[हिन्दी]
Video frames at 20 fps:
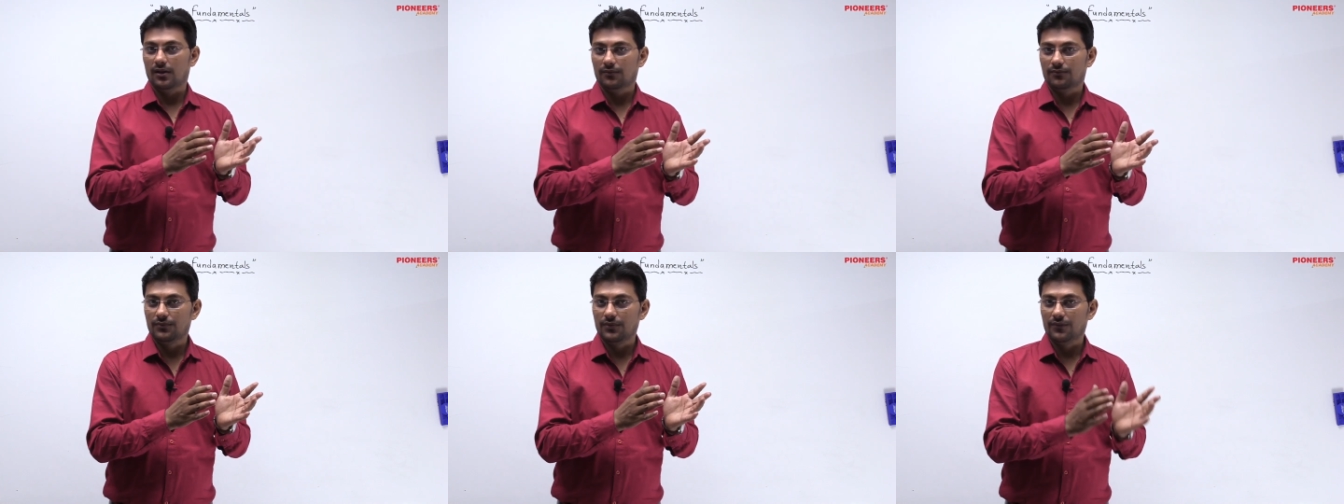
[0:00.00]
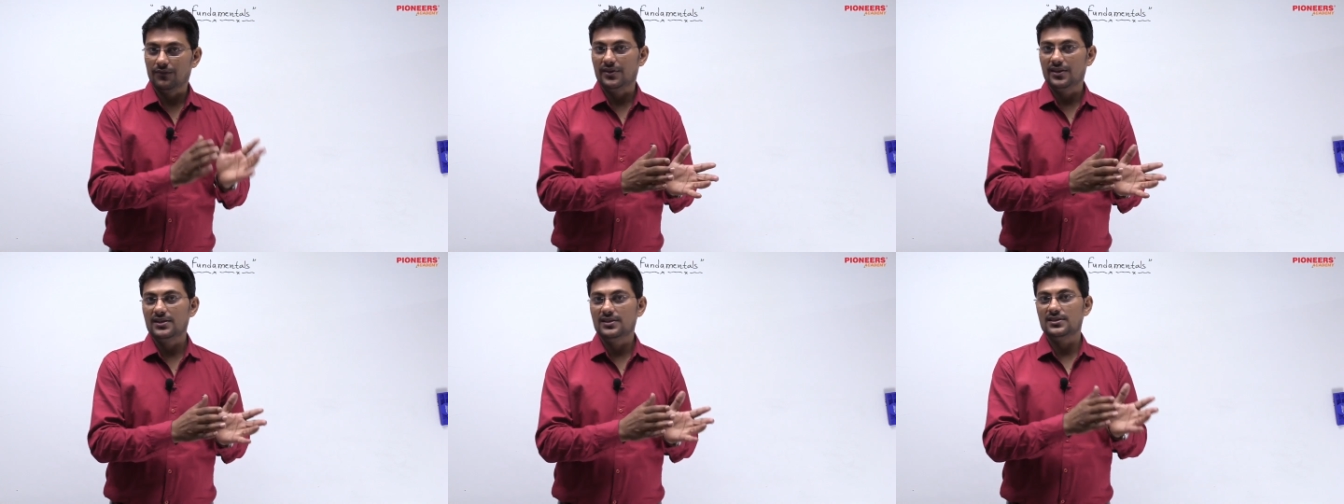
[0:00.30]

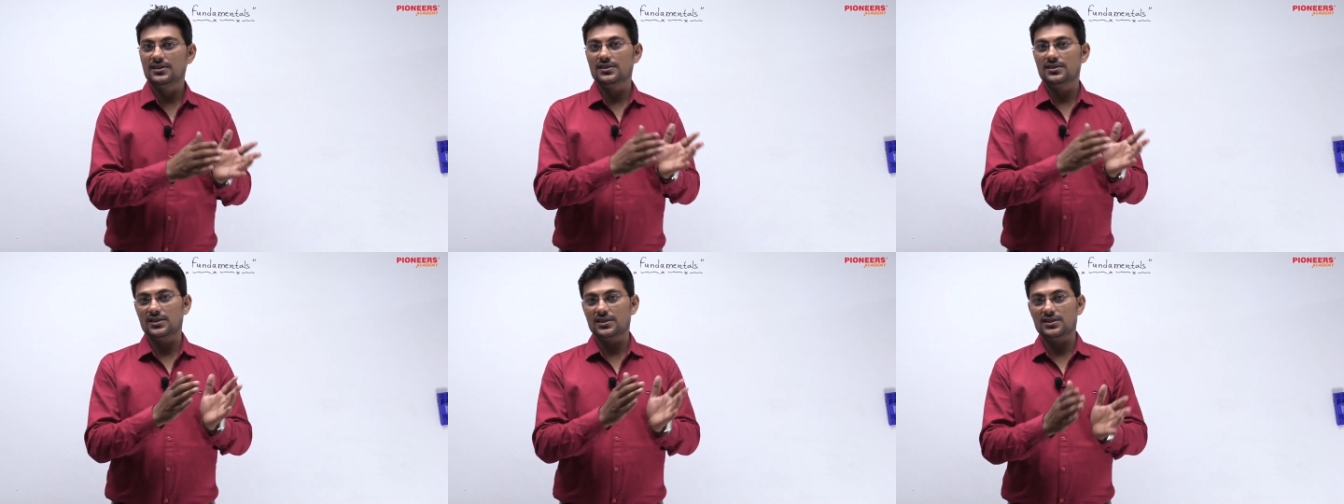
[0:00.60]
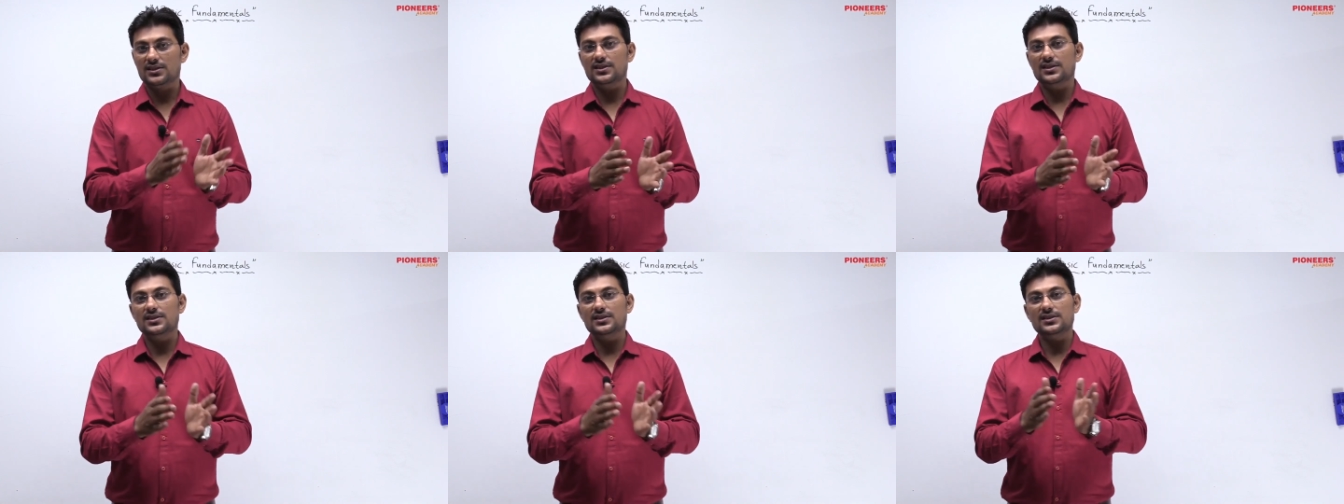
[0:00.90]
फिफ्टीन
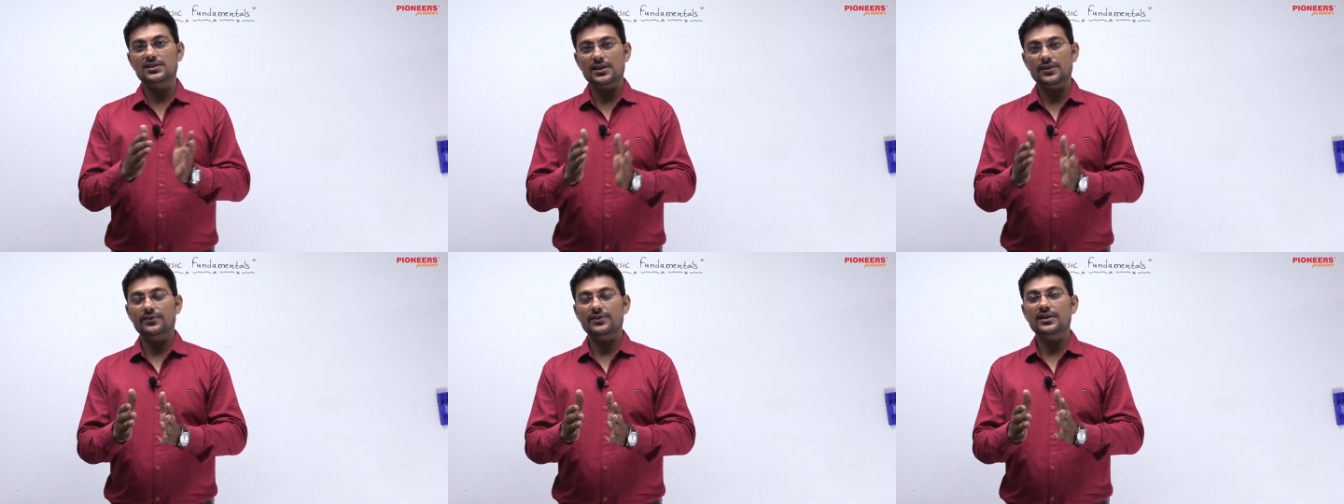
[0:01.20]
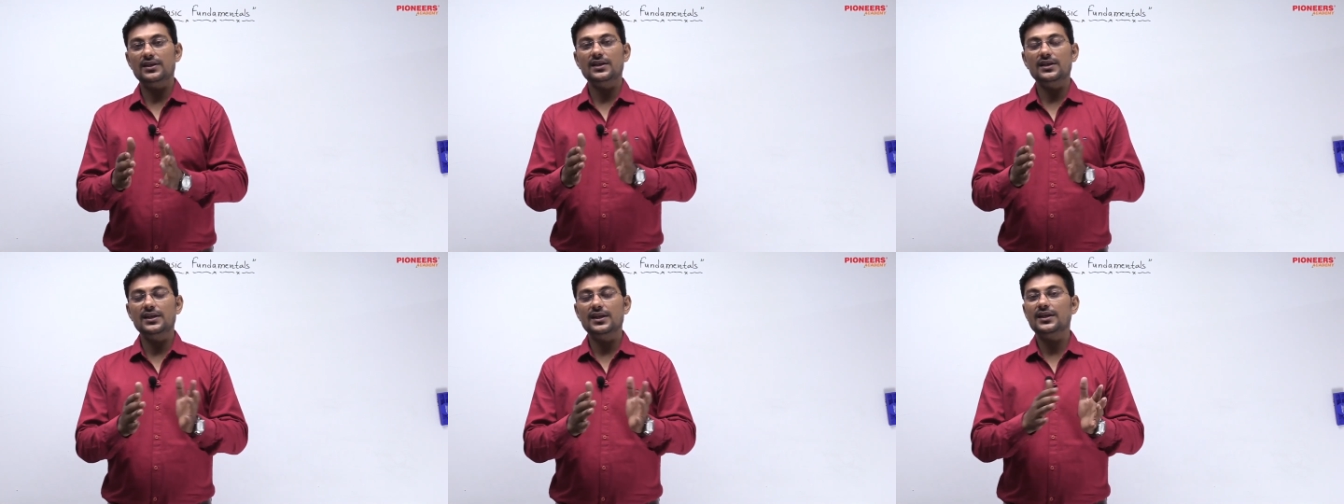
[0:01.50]
सिक्सटीन
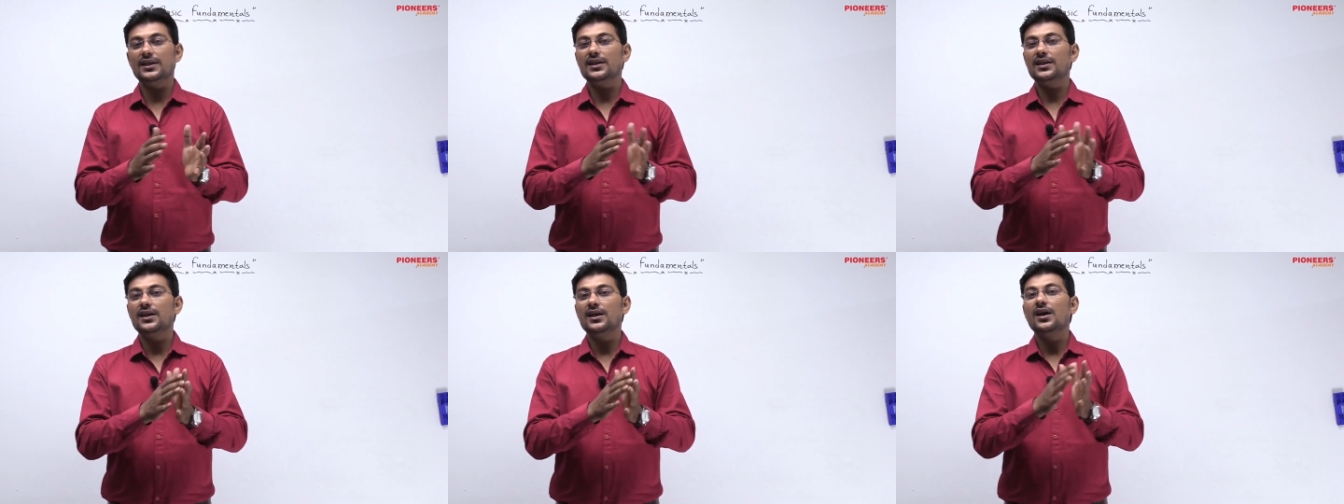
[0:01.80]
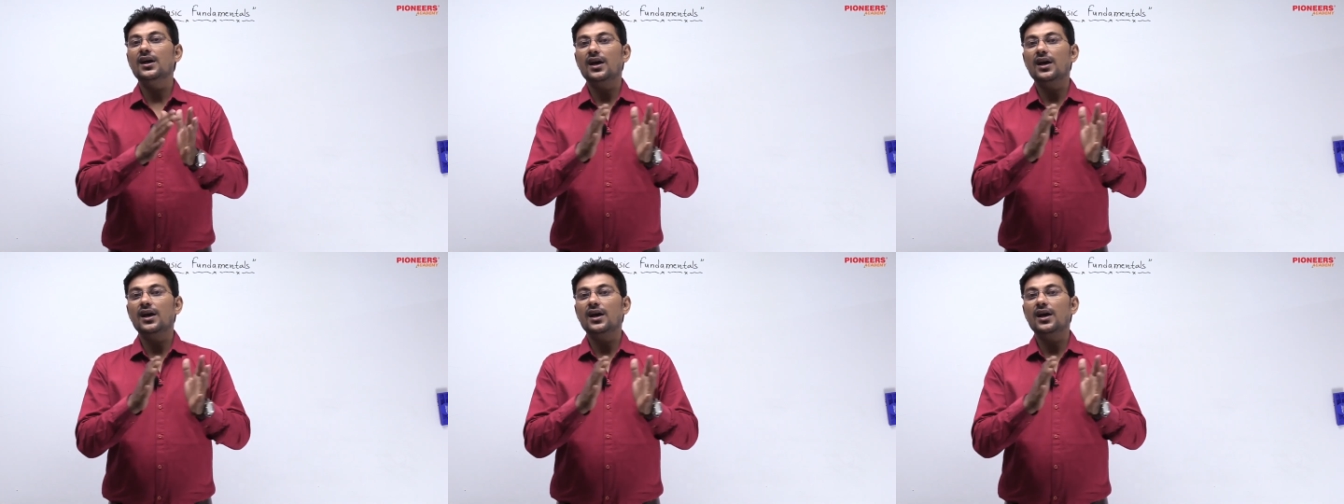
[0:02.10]
सेवनटीन एटीन